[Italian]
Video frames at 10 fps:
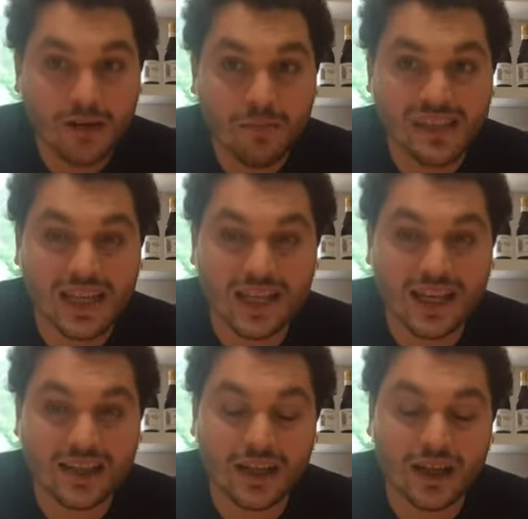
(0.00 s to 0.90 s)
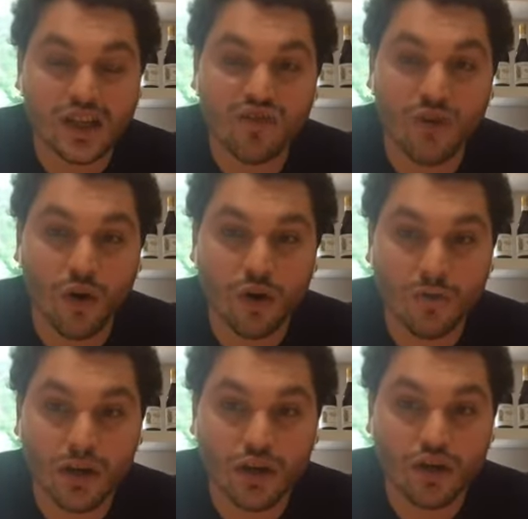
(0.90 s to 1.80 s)
Pensate che
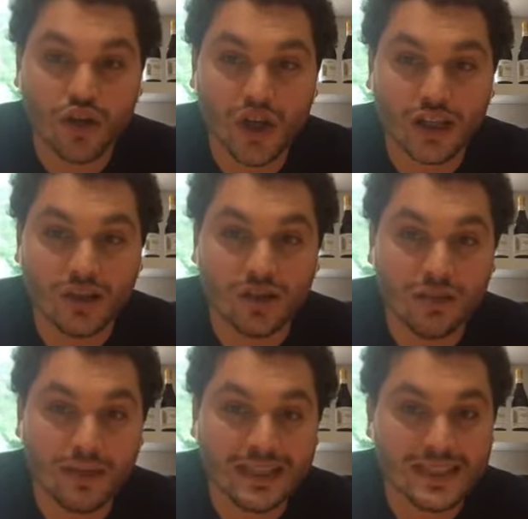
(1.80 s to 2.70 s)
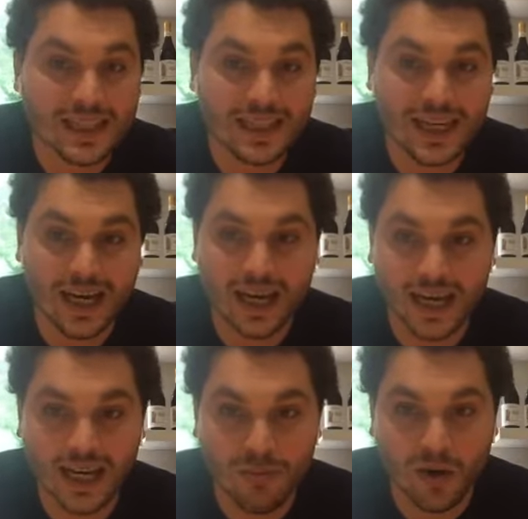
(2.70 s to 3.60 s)
trasforma il concetto di mezzadrea, che
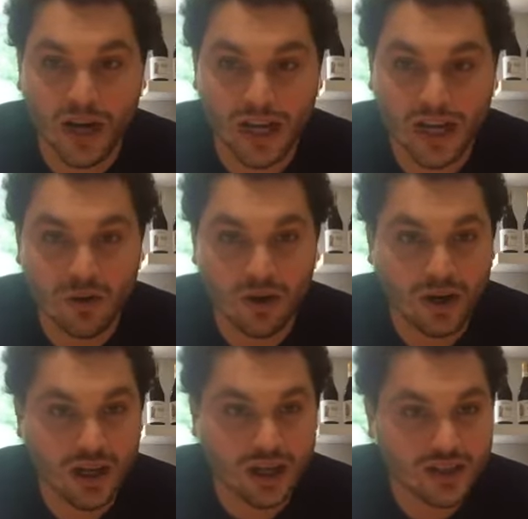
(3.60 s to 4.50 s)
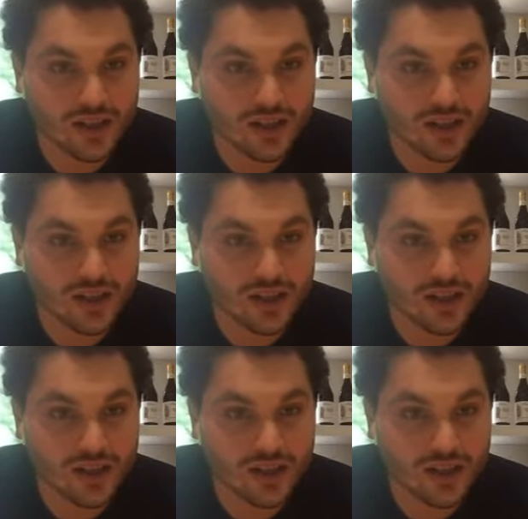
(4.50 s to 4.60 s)
all'epoca era quello che,